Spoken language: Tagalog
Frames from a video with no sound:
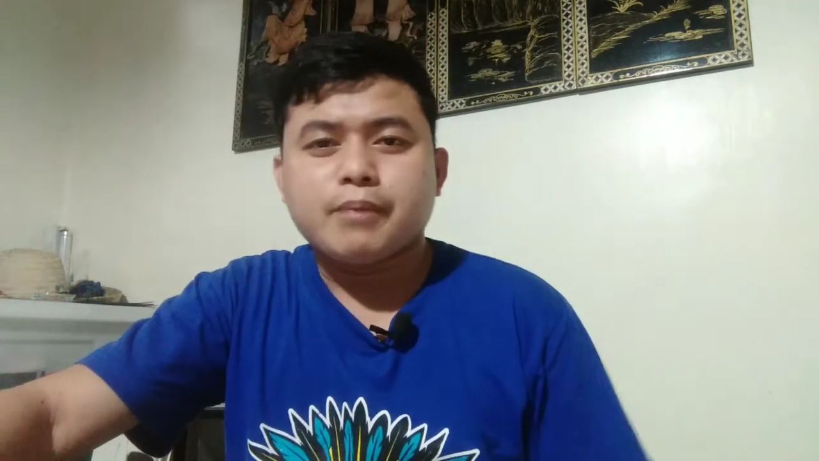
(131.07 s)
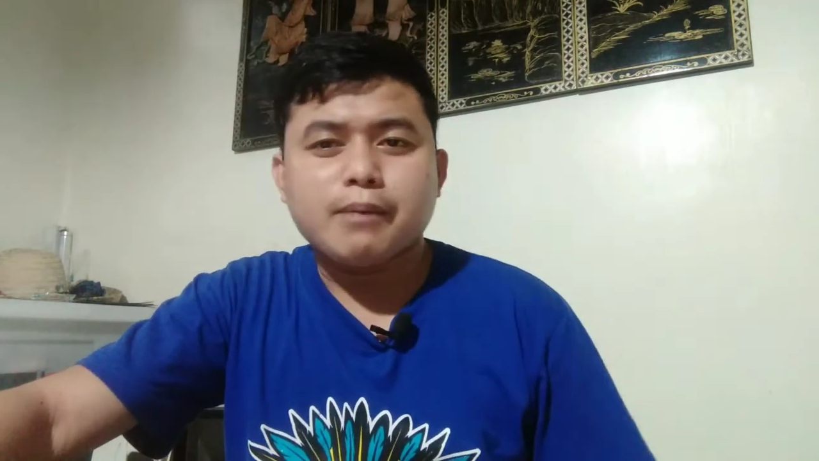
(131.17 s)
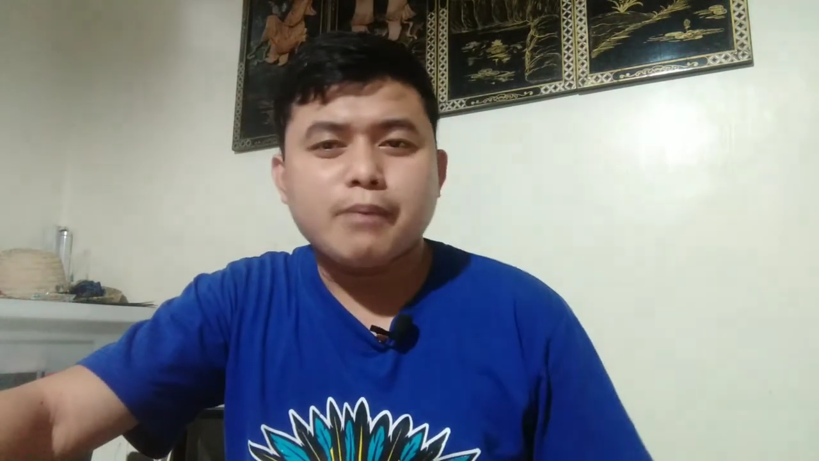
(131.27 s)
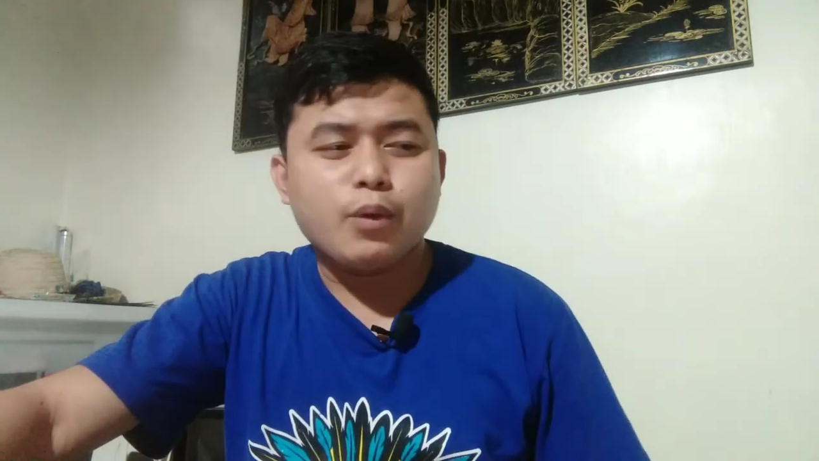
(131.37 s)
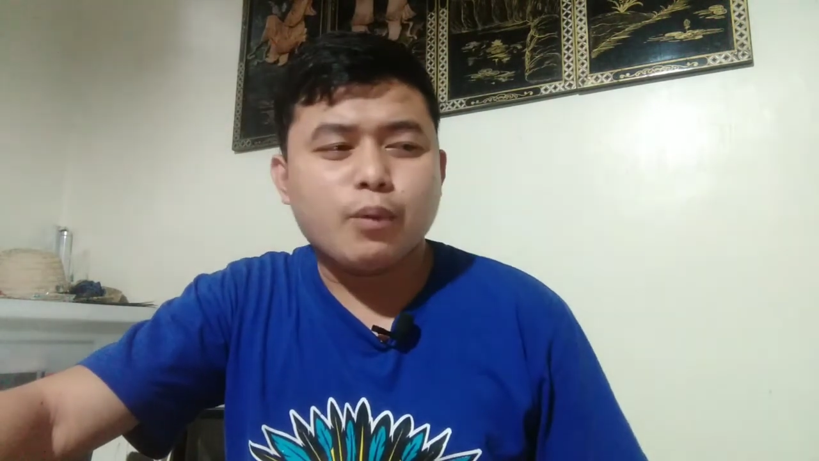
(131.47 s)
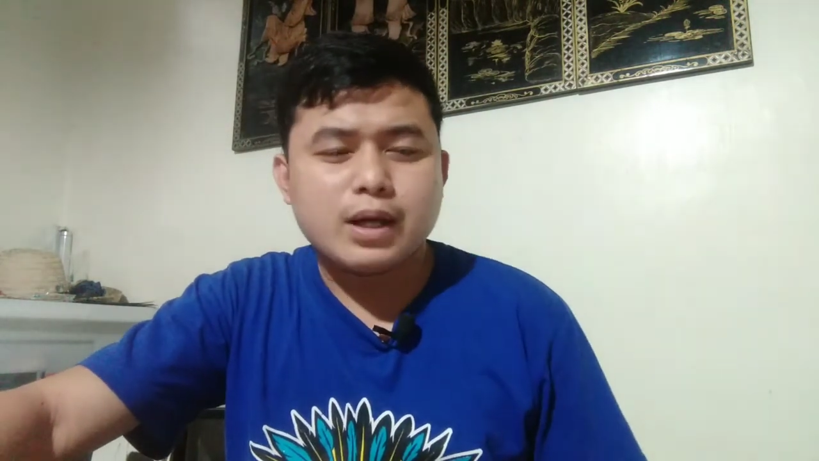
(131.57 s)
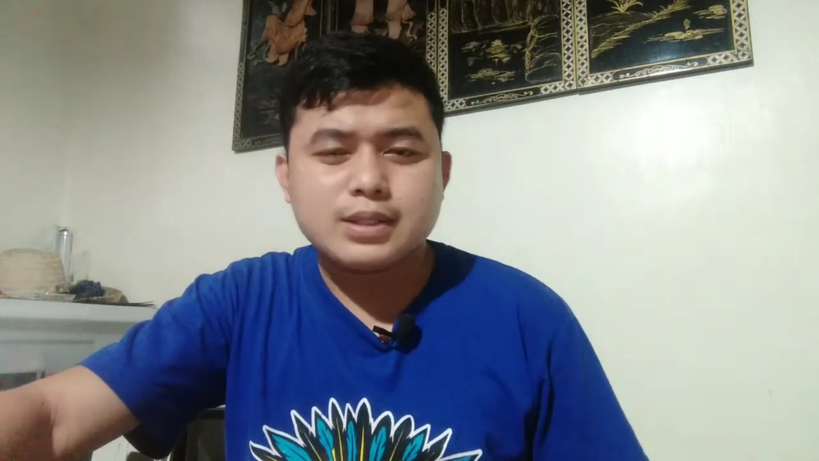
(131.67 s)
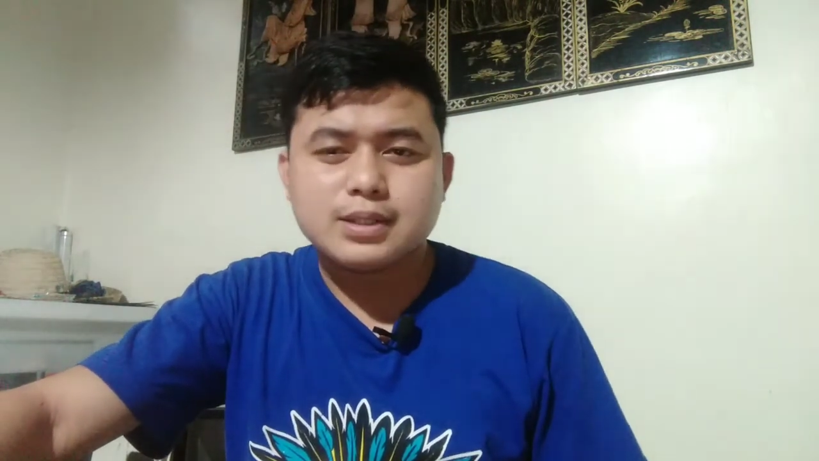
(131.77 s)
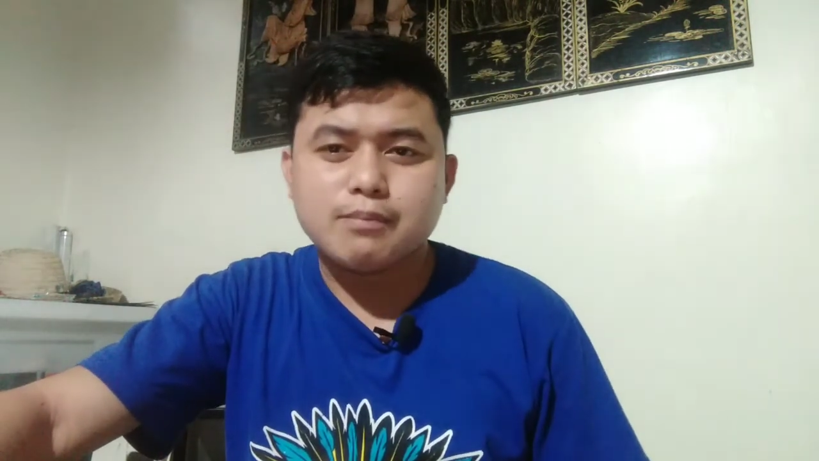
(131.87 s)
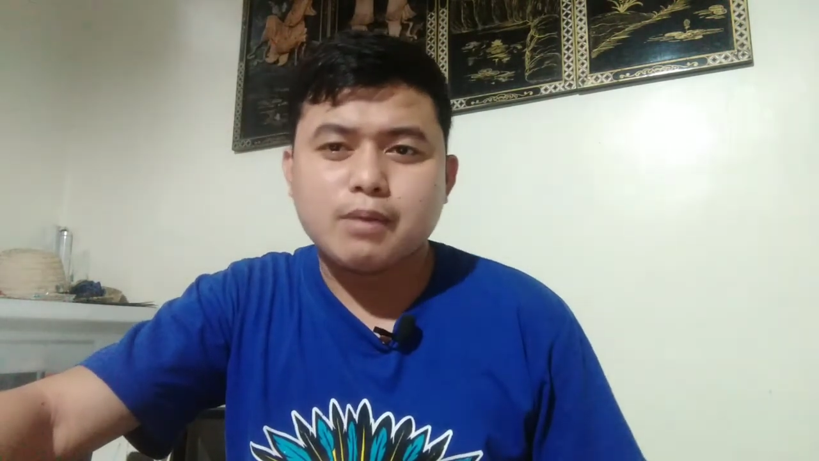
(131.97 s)
para
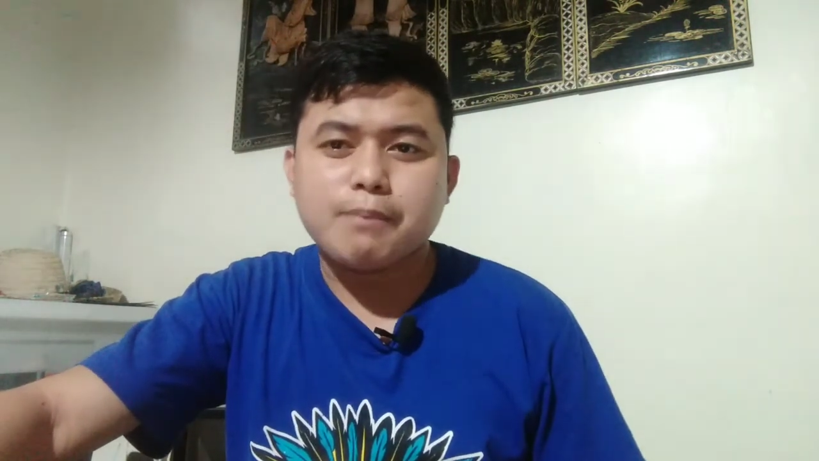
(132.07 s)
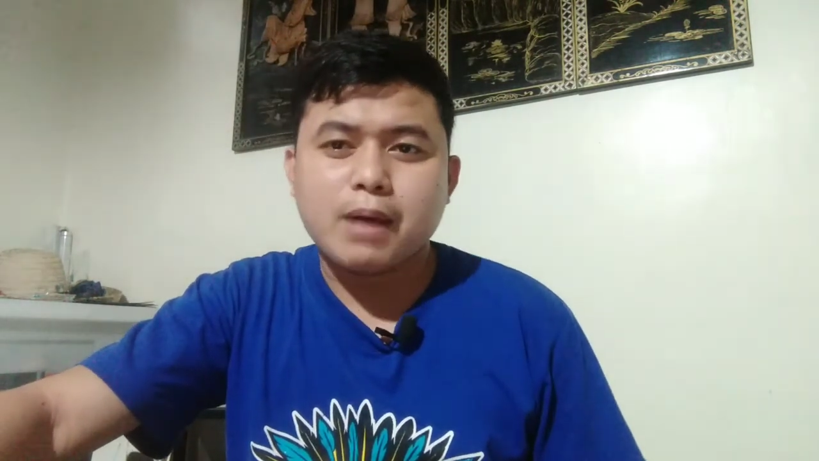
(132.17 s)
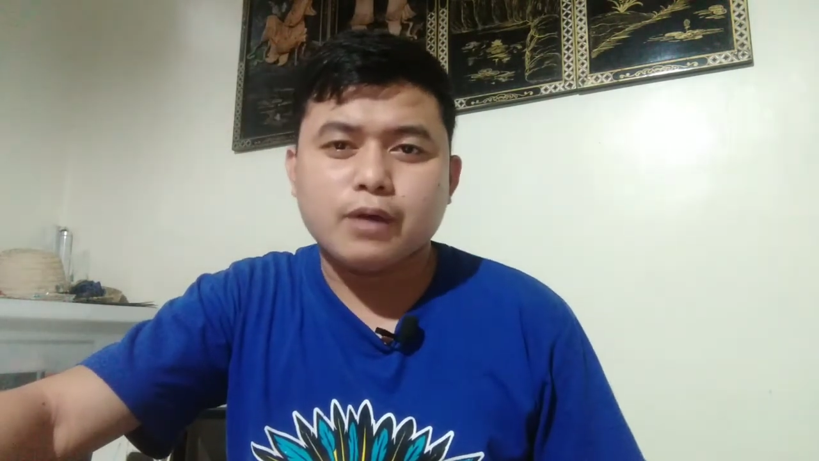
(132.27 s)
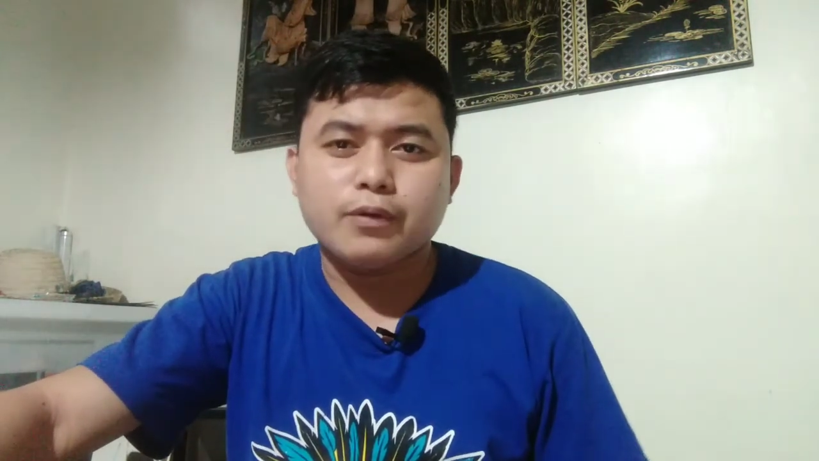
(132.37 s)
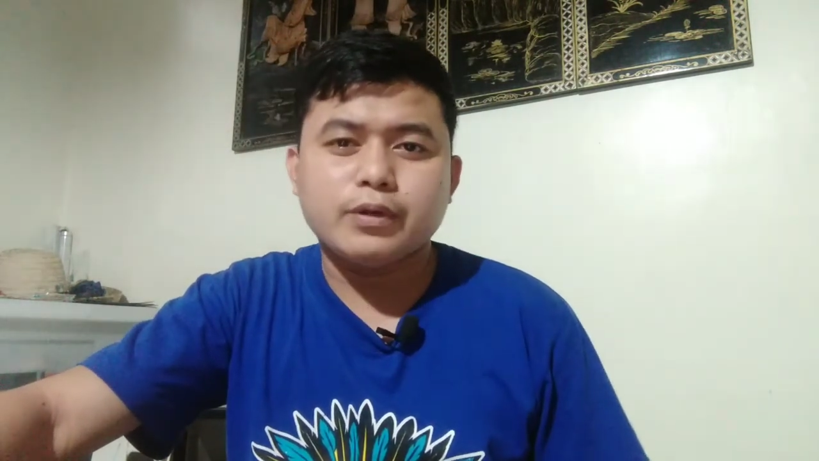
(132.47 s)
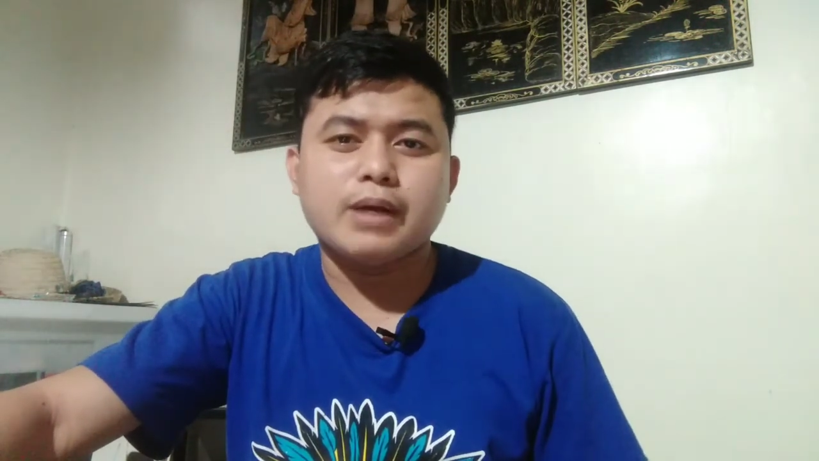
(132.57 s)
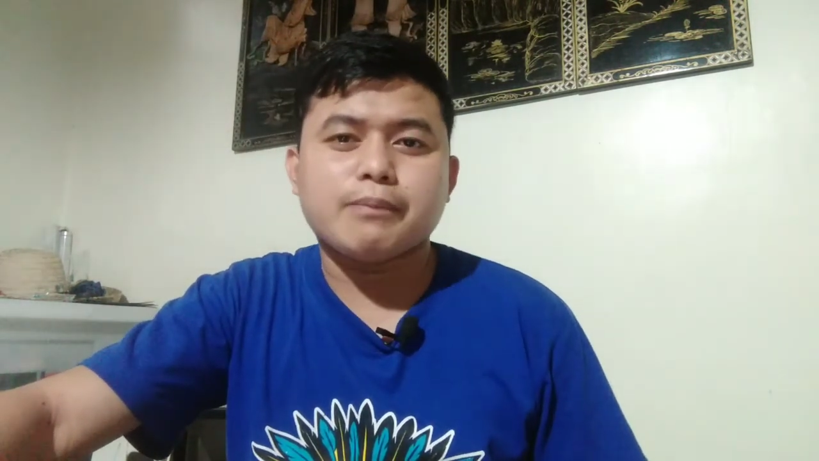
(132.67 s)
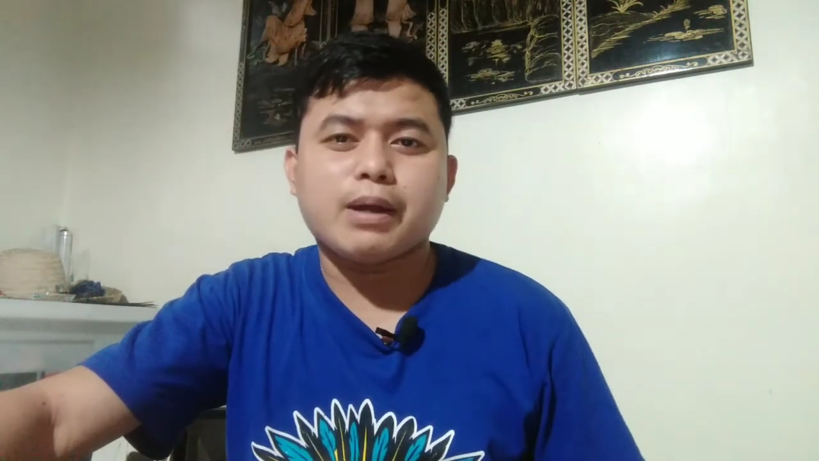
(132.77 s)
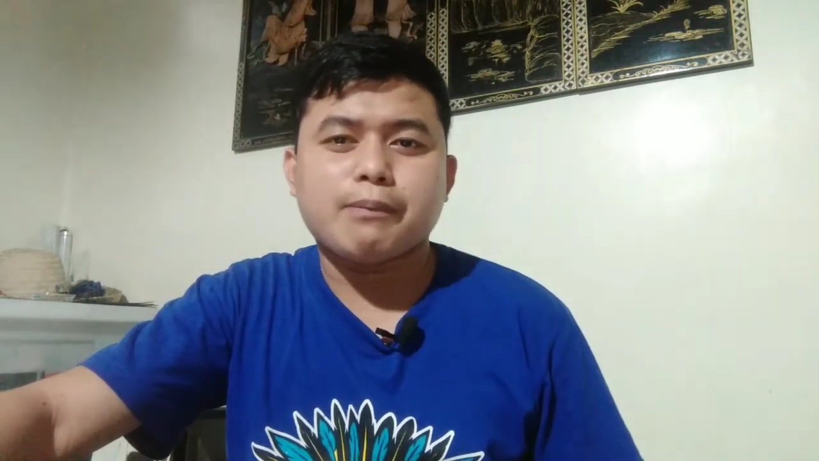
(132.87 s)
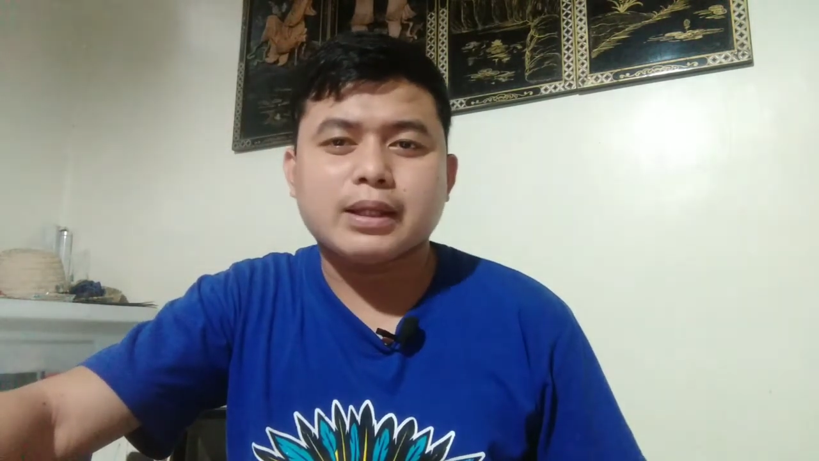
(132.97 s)
maiwasang mapagod
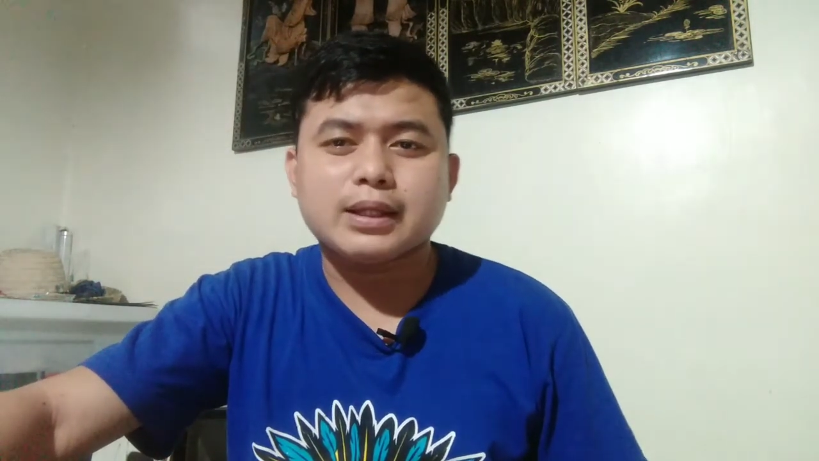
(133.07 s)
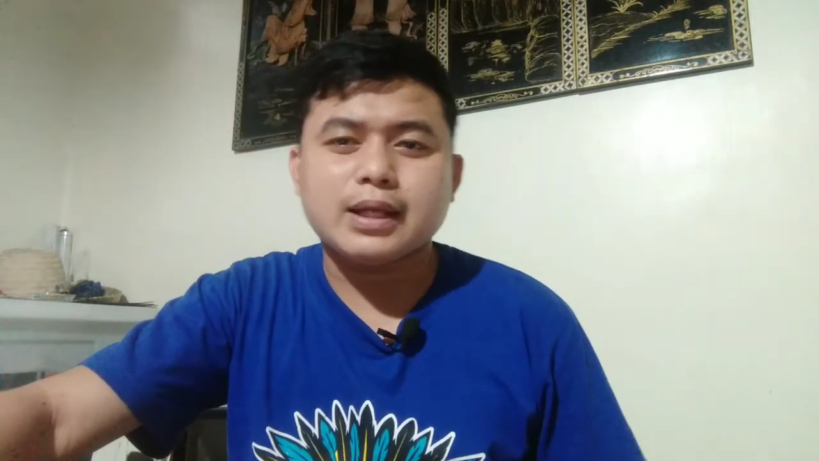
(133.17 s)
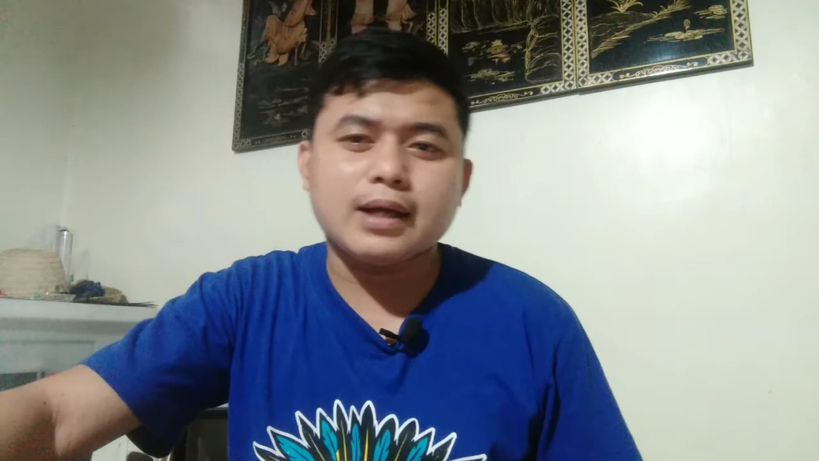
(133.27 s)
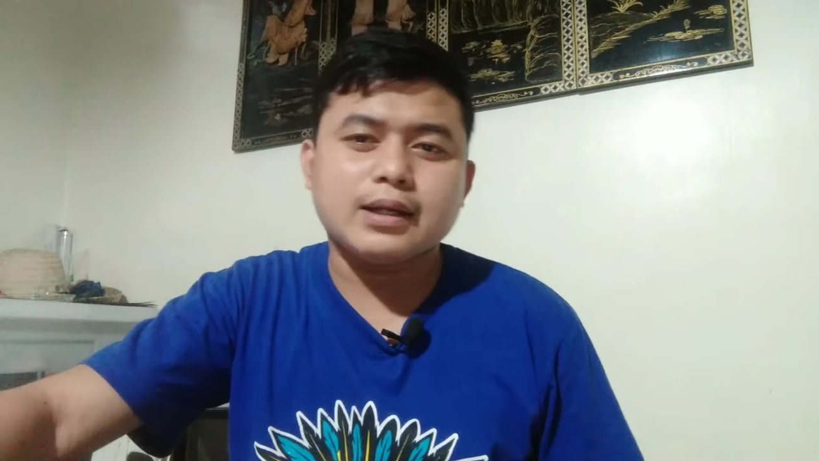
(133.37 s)
ang mga mata